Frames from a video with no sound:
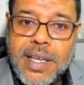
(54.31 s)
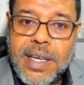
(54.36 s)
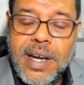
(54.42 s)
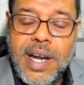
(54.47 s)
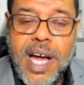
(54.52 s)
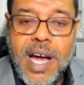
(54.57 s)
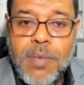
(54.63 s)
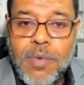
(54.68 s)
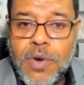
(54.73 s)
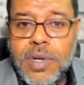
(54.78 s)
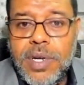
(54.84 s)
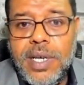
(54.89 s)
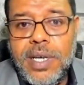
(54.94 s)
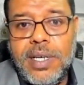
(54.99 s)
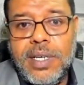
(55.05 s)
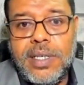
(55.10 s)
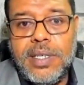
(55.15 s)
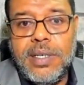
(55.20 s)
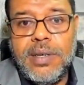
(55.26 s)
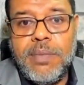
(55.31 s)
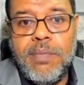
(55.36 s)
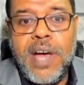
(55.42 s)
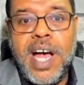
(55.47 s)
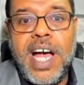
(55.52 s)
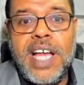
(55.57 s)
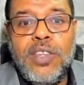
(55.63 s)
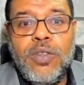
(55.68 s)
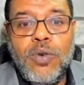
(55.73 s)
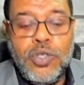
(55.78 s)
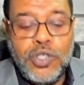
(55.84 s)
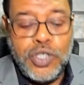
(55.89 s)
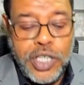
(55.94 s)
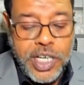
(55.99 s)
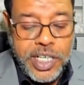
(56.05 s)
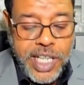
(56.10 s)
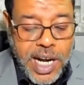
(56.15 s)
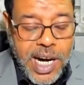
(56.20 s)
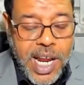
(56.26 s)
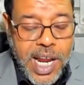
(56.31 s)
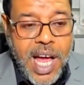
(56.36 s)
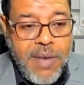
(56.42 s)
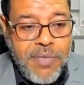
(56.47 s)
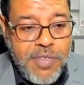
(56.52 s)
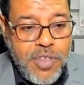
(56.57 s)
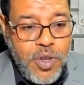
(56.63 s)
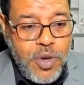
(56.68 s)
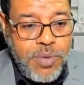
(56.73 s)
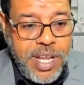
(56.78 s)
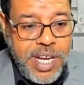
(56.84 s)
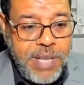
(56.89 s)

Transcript: ارحمونا ما عندكوش غير ده اللي حافظينه